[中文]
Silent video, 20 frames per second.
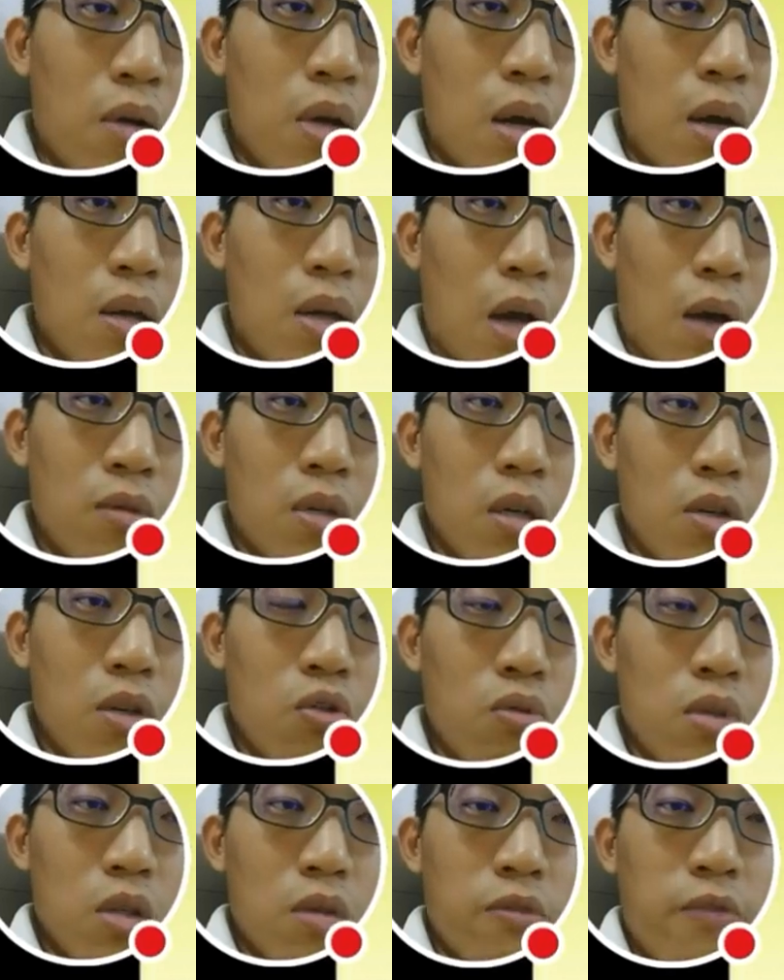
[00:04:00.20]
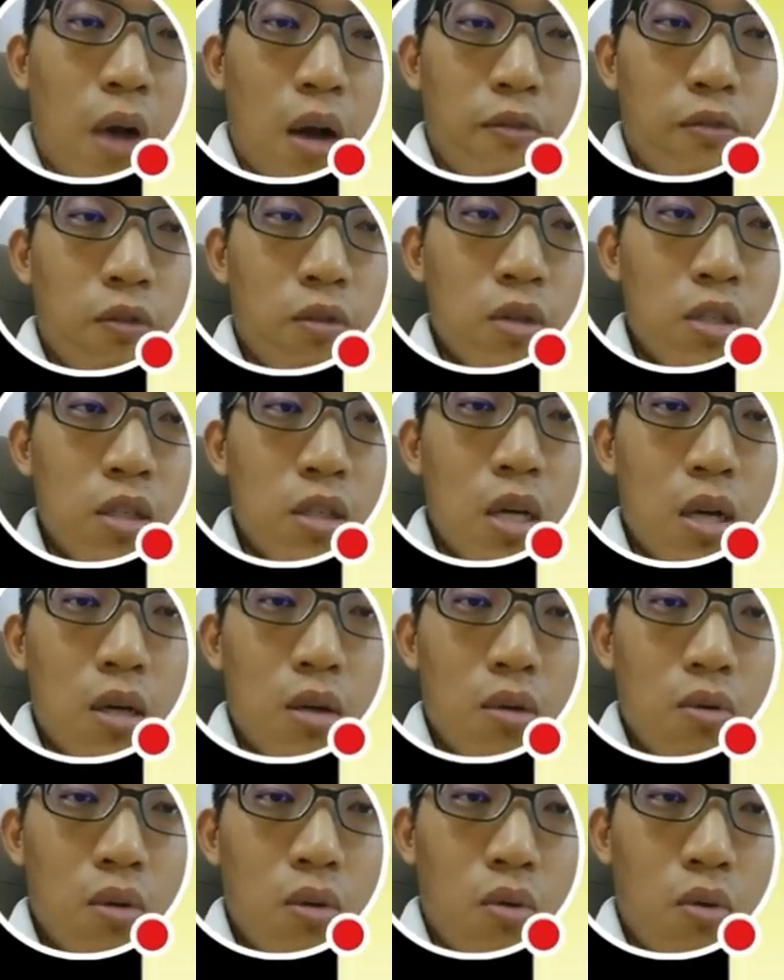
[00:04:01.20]
摇摇摇着树枝，仿佛向
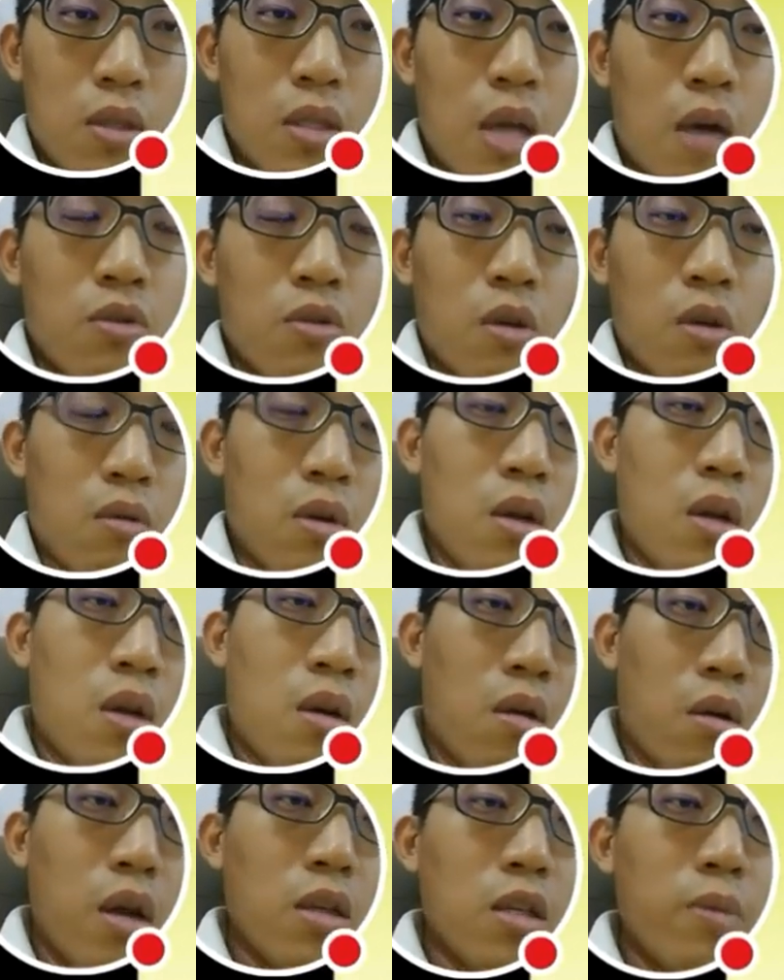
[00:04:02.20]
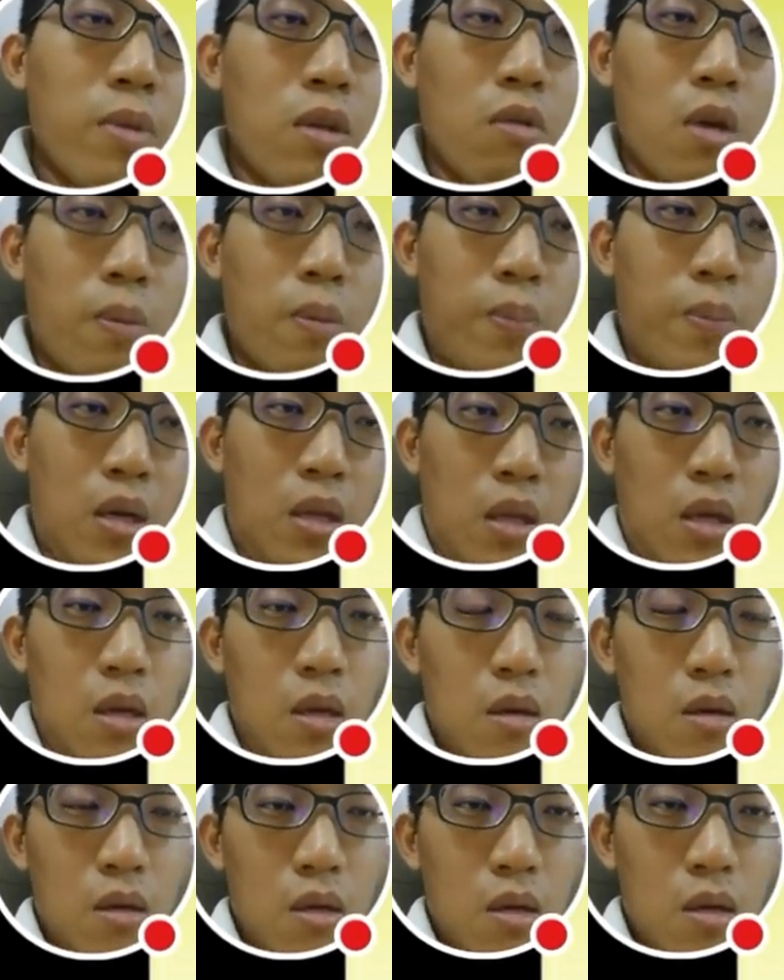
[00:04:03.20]
我招手。OK，这边用的比
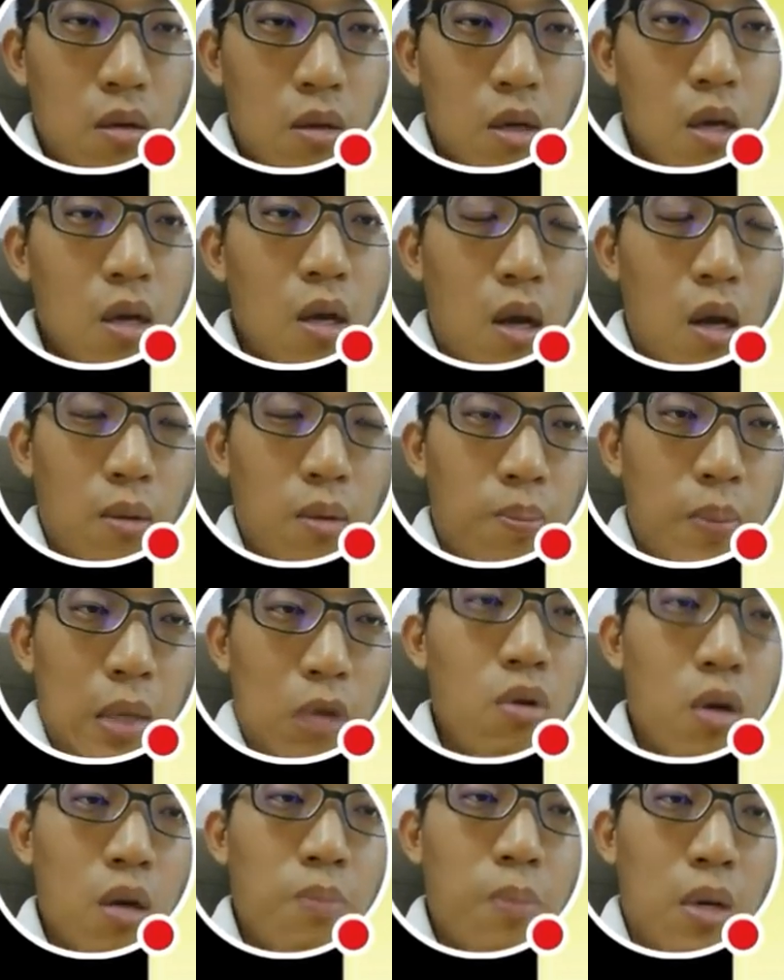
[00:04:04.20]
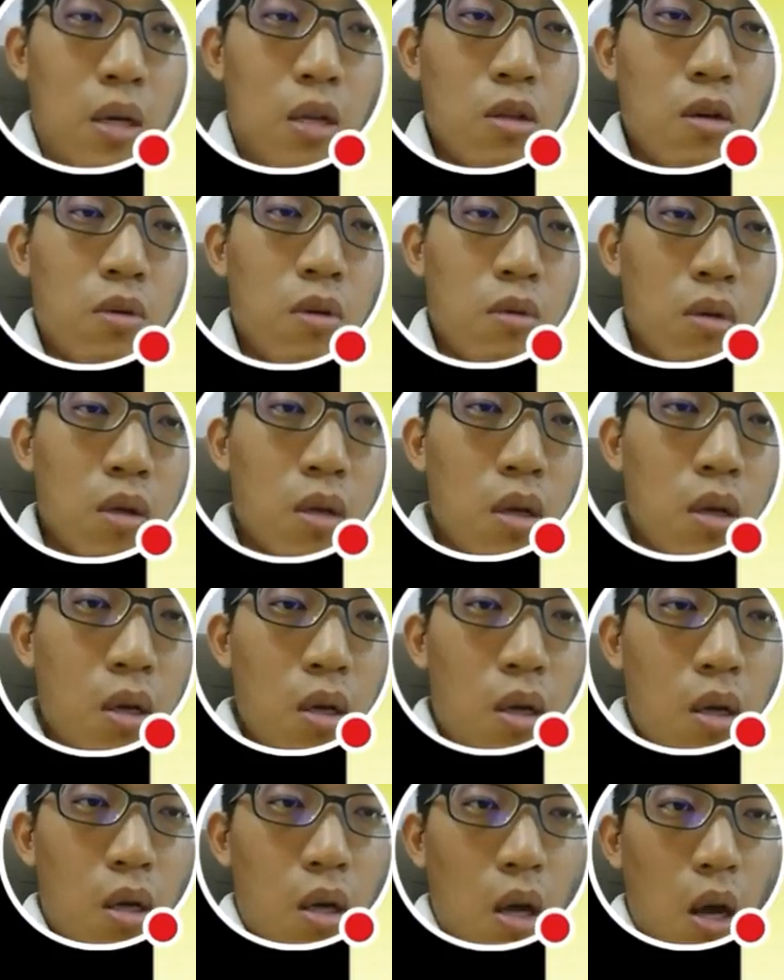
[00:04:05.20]
拟。OK 啊，比喻和比拟都有用
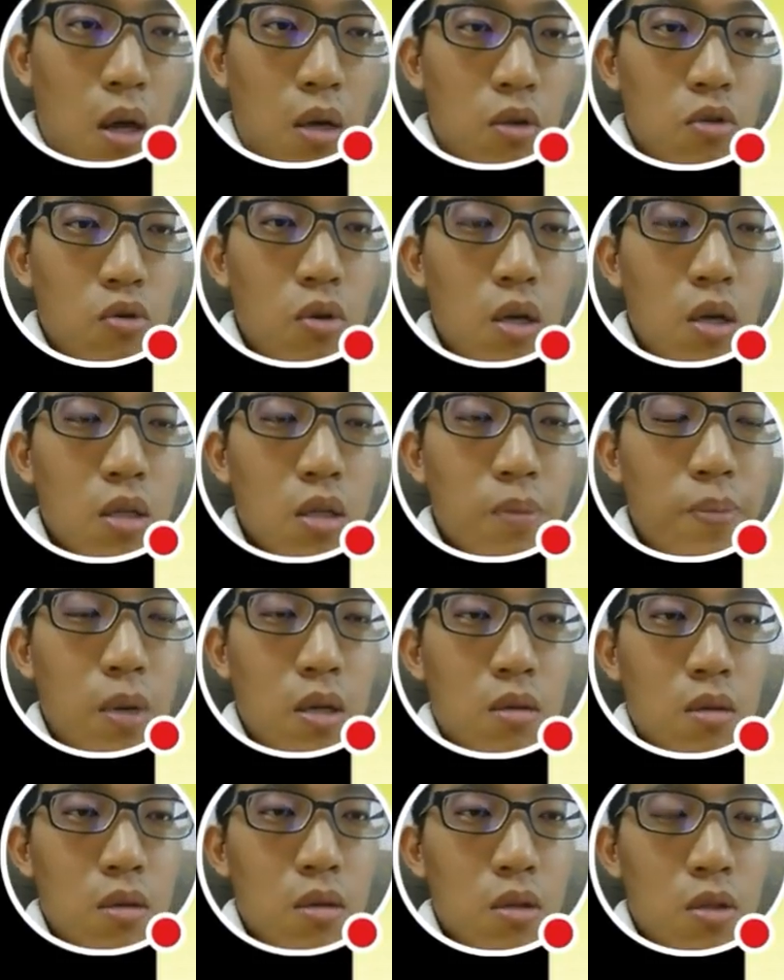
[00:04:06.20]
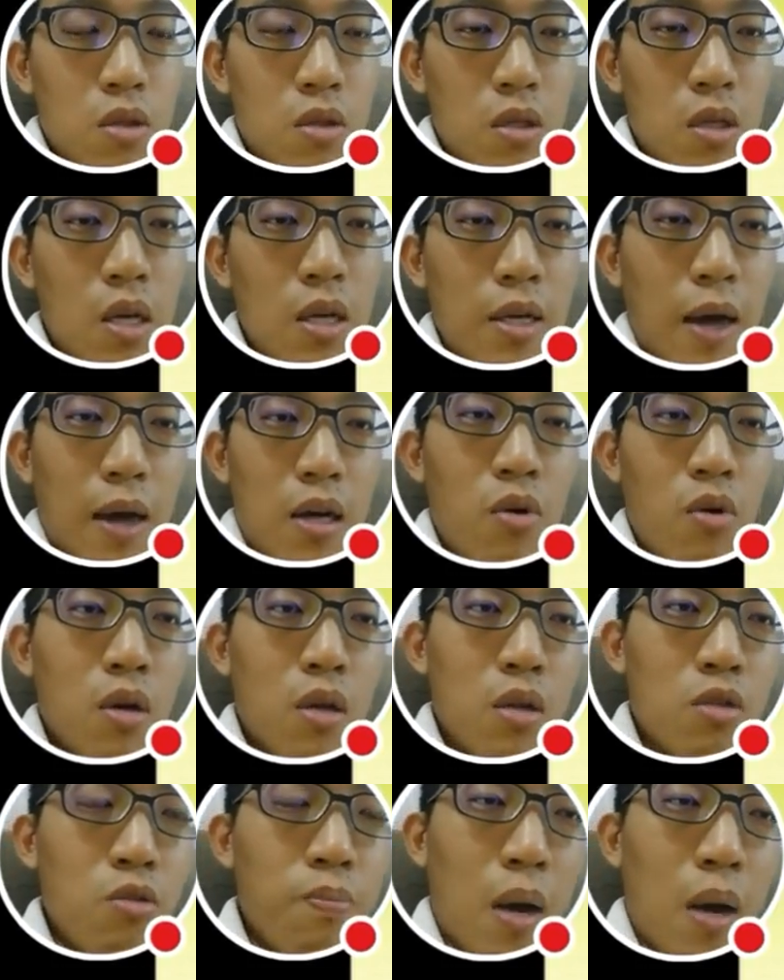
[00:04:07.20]
啊。所以呢，这边这样一改的话
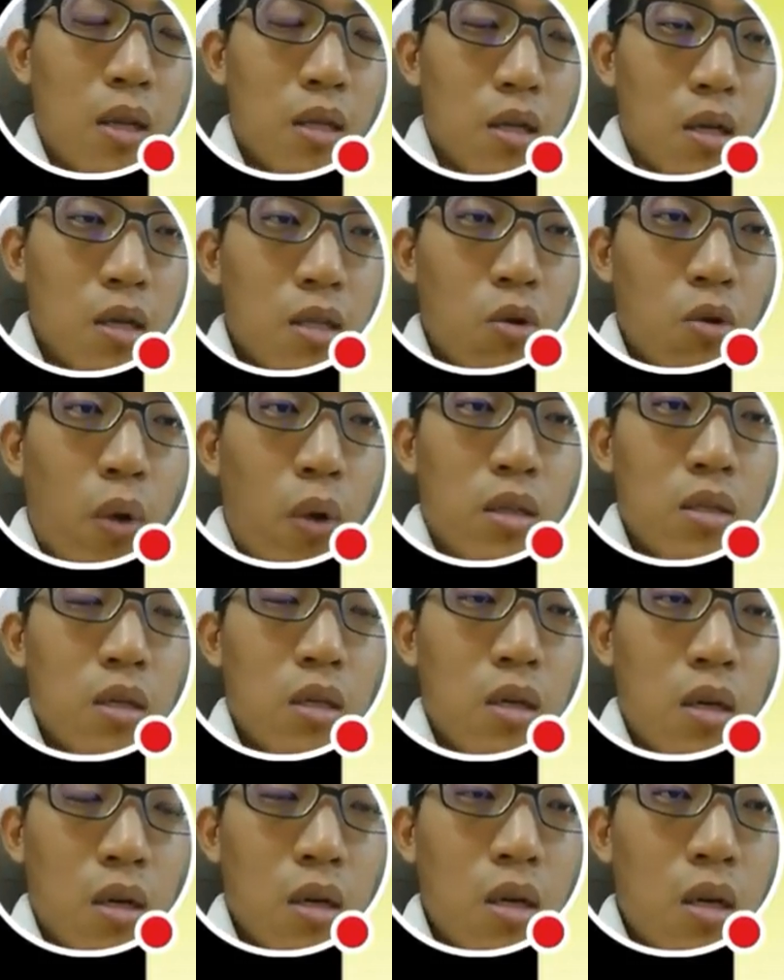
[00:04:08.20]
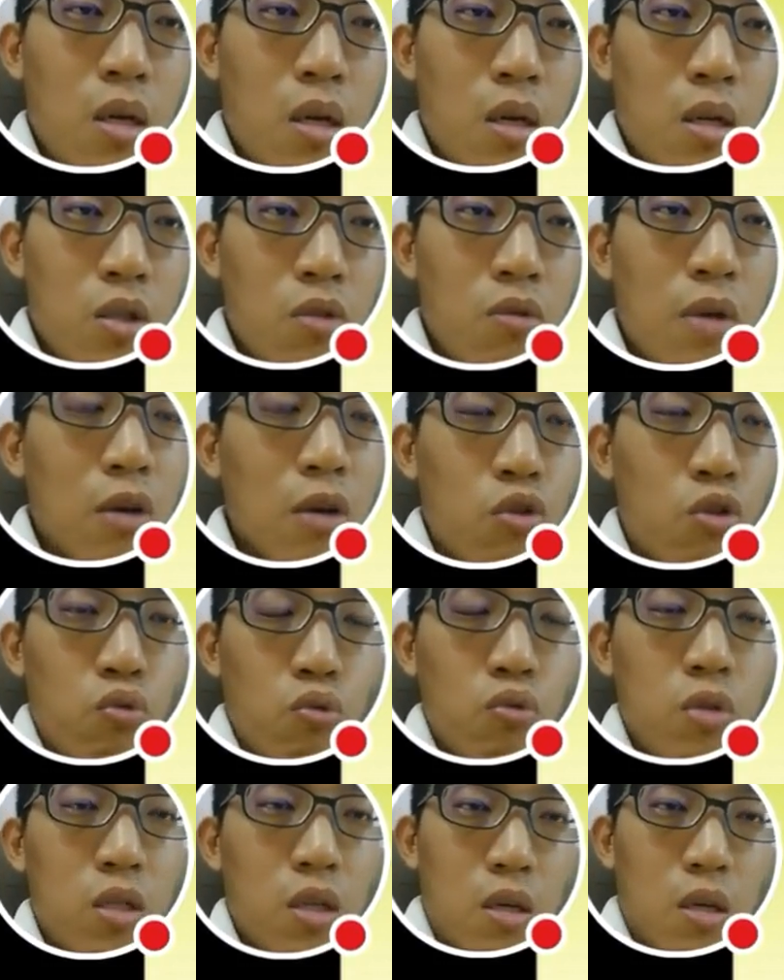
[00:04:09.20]
呢，就把整个环境呢，就让
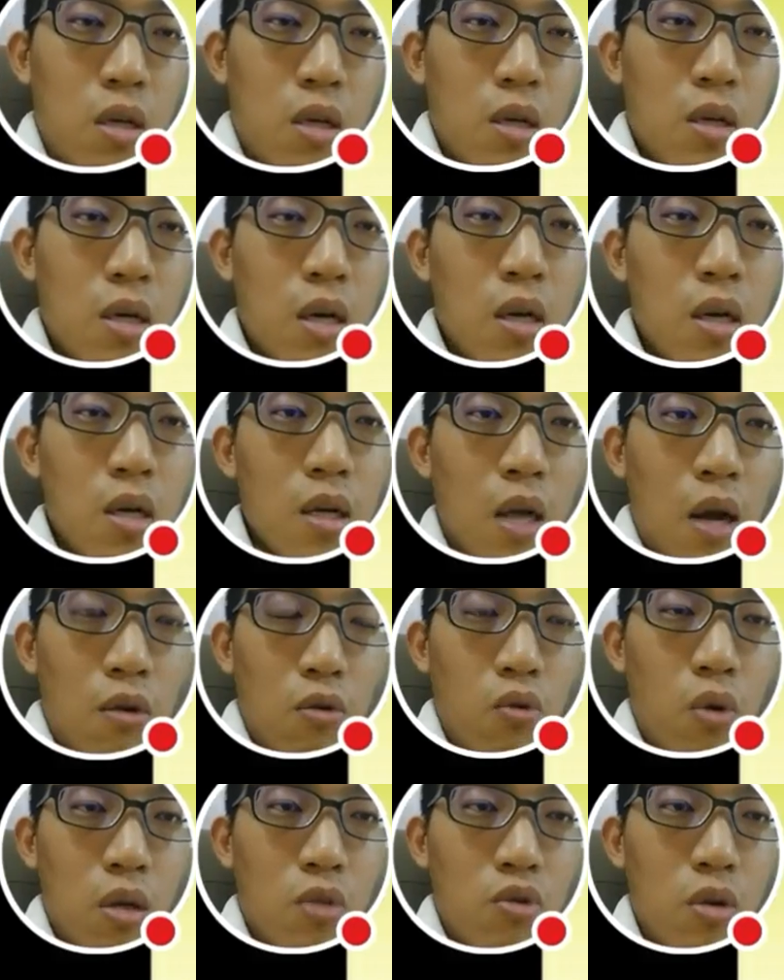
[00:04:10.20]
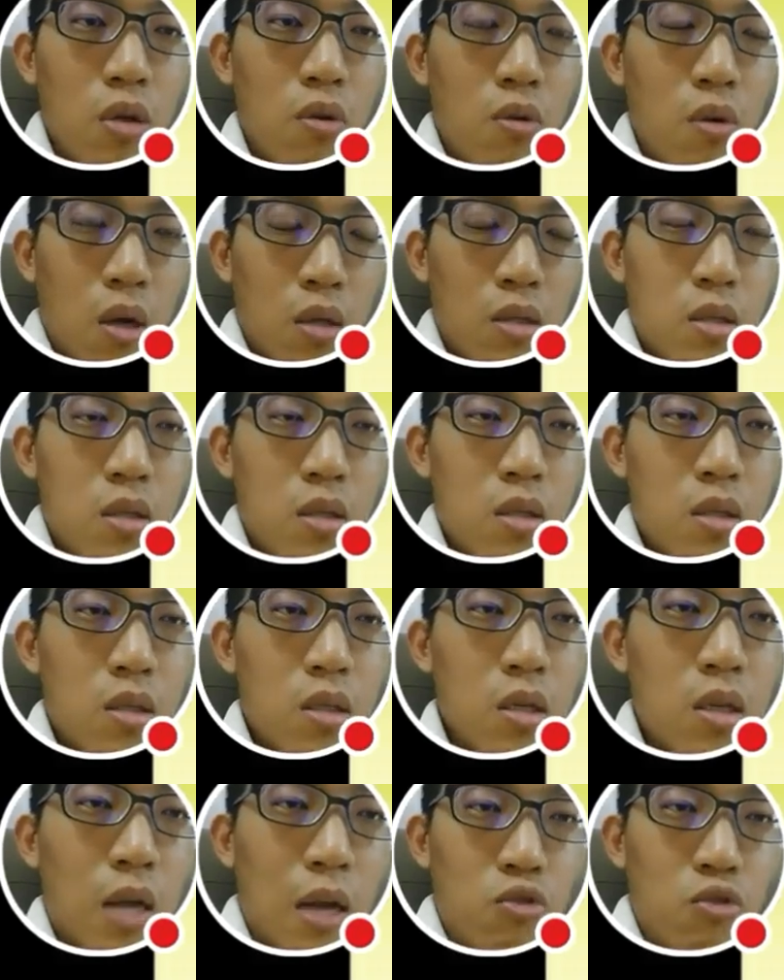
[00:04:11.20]
读者呢，让那个考官呢，觉得哇，
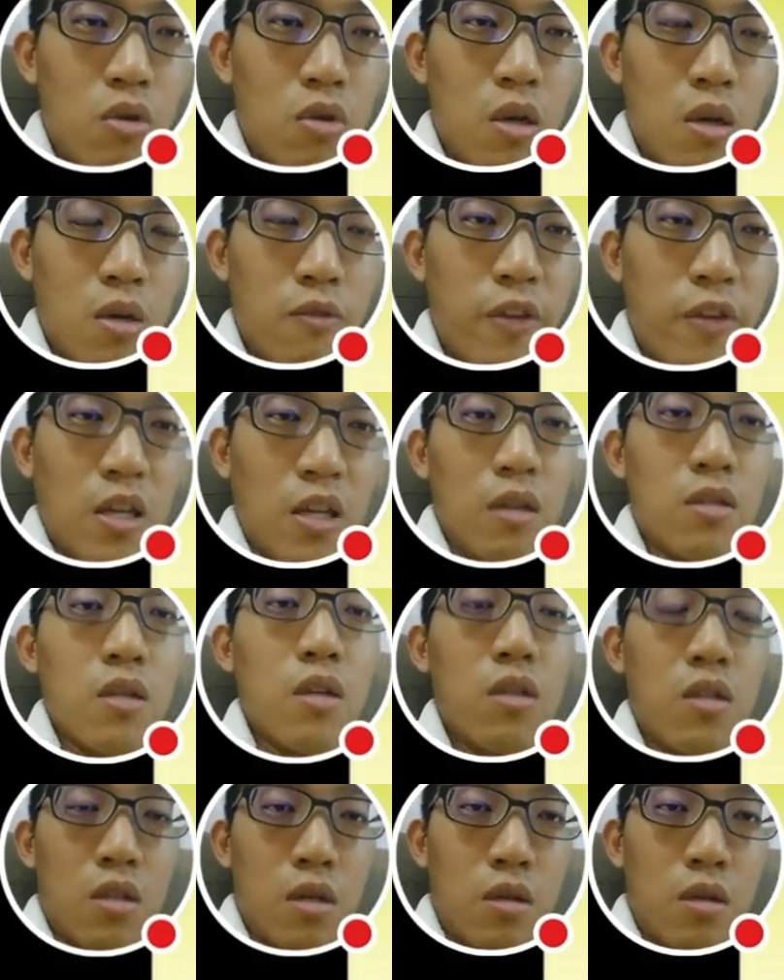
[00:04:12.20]
这感觉呢非常真